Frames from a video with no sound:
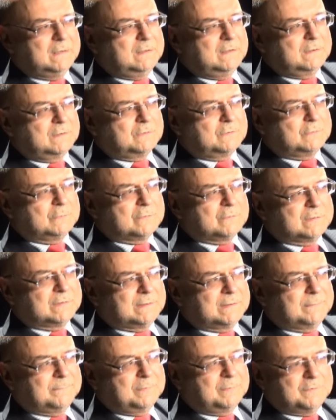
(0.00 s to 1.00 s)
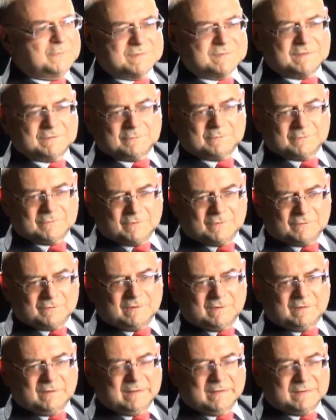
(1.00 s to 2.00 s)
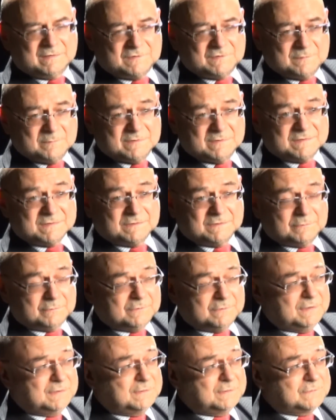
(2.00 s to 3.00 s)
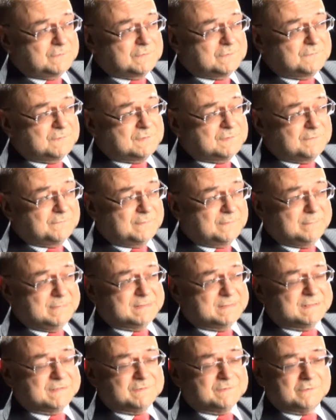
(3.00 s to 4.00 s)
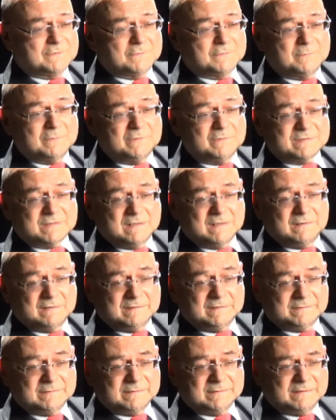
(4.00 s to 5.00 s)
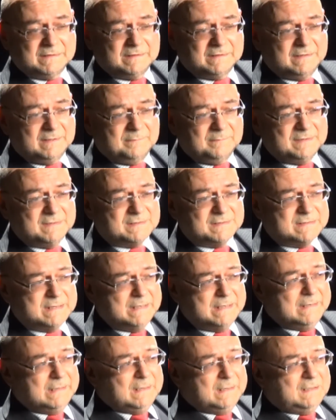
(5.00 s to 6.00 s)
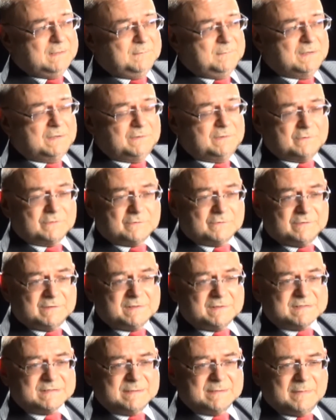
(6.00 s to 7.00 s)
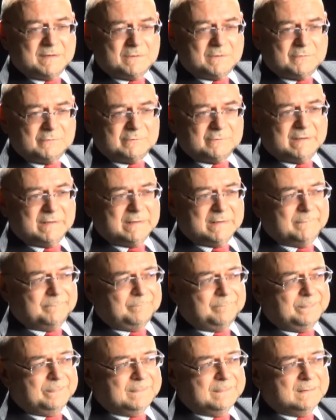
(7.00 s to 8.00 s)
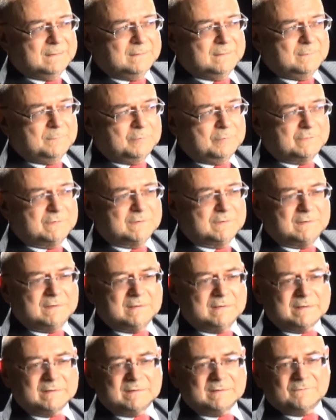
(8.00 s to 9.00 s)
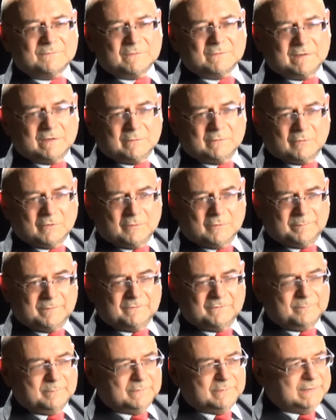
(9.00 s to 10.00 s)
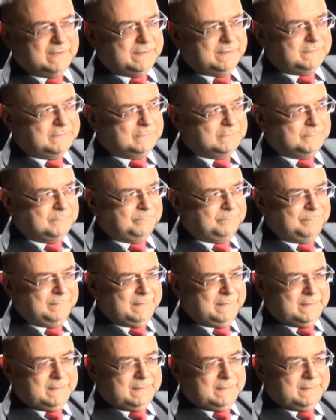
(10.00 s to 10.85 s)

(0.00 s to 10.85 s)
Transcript: e, które były zatrudnione, agenci byli zatrudnieni oczywiście w ambasadzie rumuńskiej na terenie Niemiec i mieli dokonać zamachu na mm, budynki Radia Wolna Europa w Monachium